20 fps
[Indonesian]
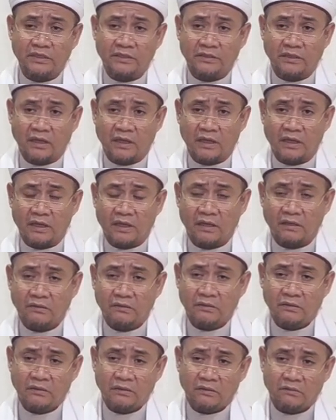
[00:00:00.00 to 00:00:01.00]
Gitu.
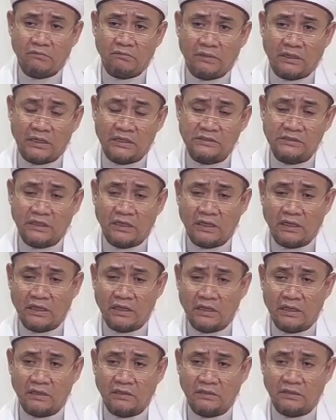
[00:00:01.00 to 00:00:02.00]
Apalagi memiliki sabar,
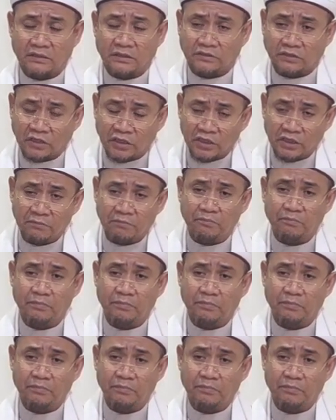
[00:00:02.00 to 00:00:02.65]
dia melihat